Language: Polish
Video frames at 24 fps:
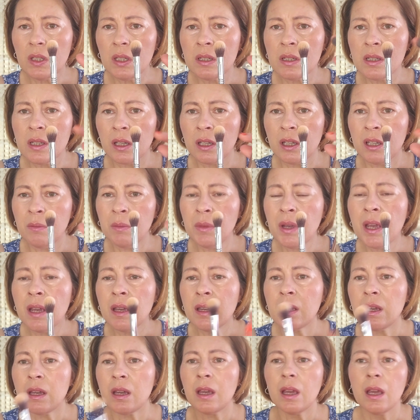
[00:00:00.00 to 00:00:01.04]
jest taki
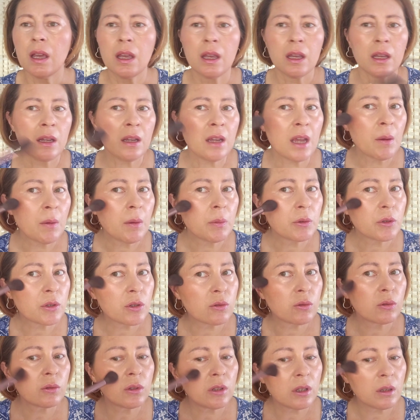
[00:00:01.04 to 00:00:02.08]
miękki i ja po
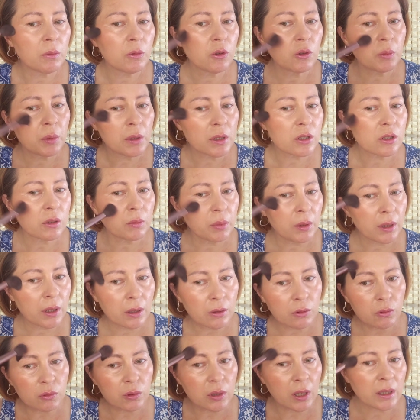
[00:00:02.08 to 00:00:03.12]
prostu tym lubię
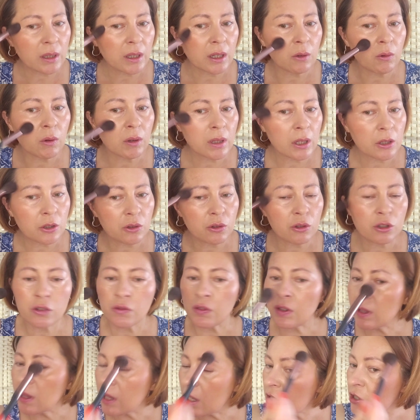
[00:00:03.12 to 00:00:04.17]
sobie tutaj nakładać
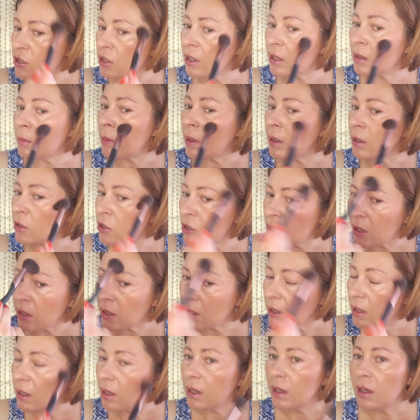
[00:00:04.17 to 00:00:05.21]
rozświetlacz tak
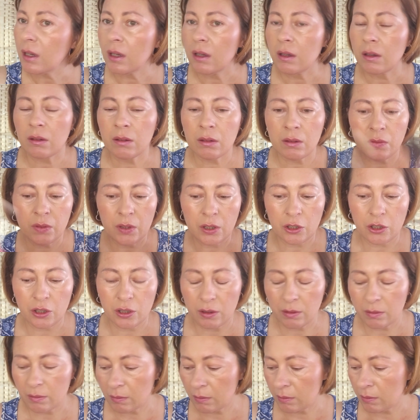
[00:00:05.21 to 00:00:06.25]
bardziej, e,
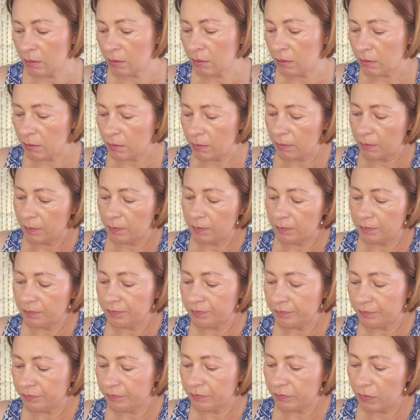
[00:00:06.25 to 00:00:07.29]
wiecie, e,
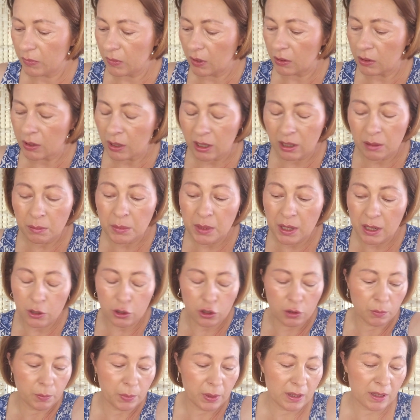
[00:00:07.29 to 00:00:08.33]
takim
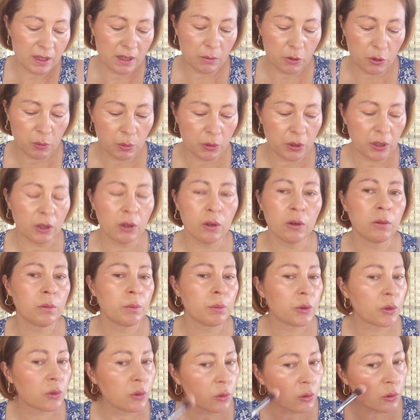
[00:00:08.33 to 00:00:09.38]
większym pędzlem, żeby tego
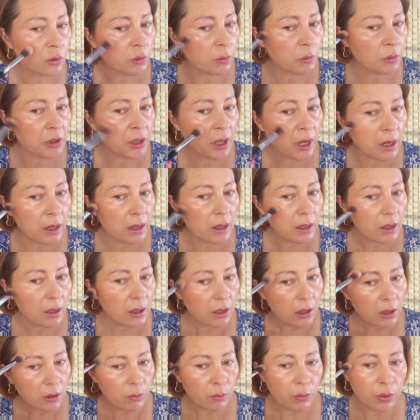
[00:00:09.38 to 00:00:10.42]
produktu mniej
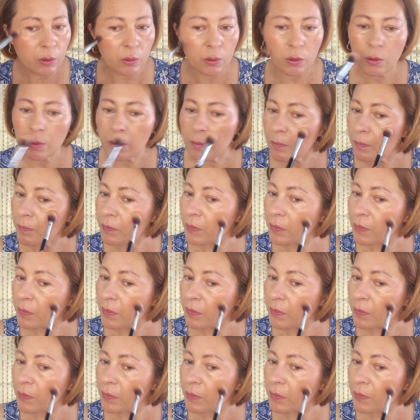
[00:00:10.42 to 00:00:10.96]
było.